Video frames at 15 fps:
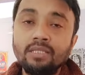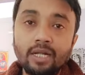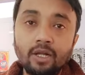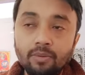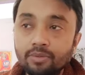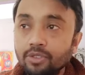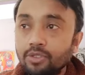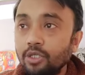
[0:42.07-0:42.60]
তারা
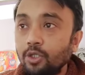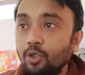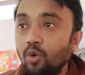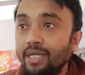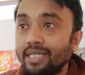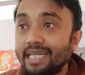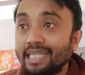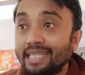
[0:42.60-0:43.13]
অবশ্যই দু
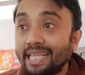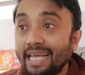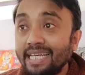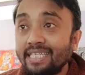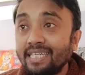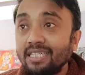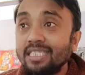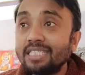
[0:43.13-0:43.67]
হাজার তেইশ
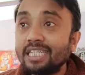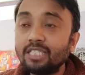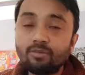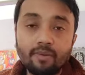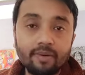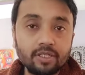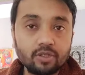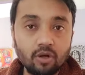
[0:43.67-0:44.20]
সালে যে টেস্ট
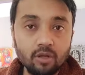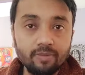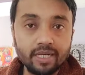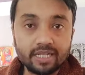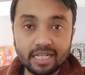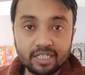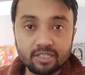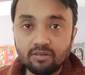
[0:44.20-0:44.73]
পেপার সলভের
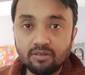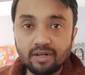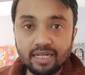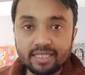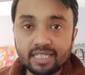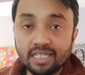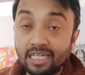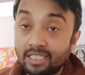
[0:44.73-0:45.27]
ক্লাসগুলো
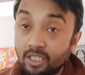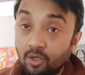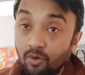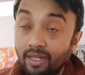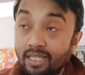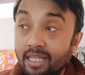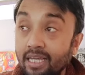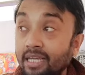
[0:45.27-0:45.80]
আছে
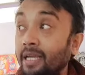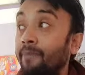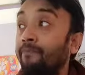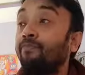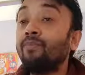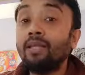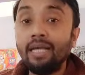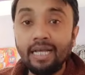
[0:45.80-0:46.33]
এসকিউএল থেকে
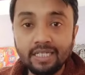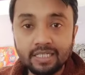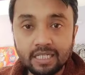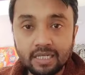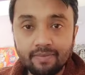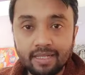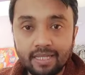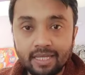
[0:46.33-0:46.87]

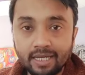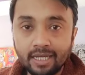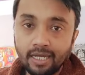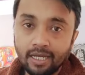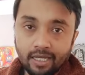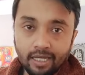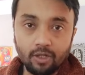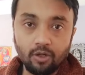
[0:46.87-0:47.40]
এইচটিএমএল থেকে
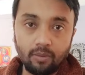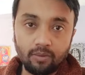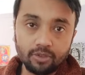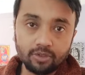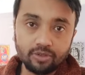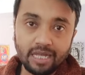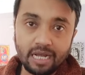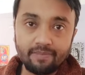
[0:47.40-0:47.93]
এগুলো
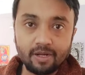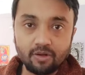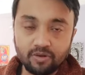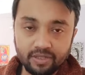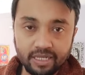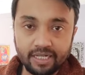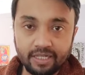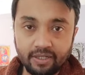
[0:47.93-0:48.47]
অবশ্যই একবার
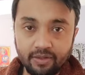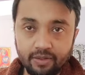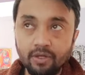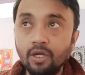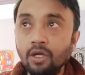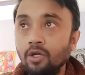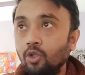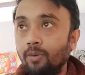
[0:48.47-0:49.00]
করে দেখে নিও
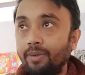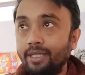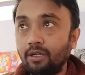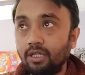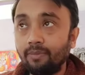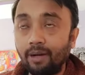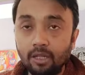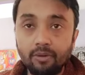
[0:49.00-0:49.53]
তোমাদের
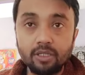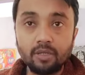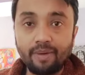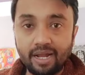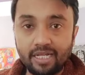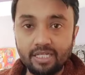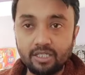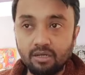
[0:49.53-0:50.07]
অনেক ভালো মতো
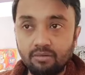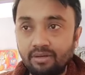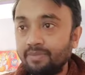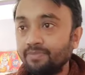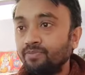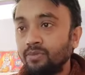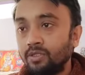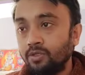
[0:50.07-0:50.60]
প্র্যাকটিস হবে
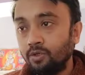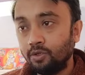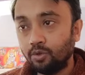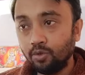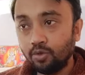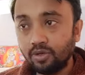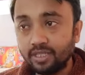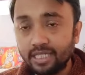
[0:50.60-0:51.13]
তো
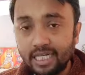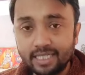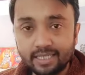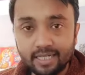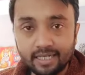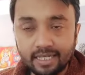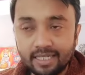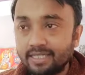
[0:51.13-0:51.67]
শুরু করছি
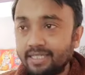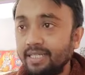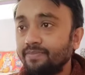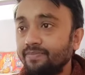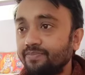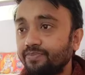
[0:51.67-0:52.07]
আজকের ক্লাসটি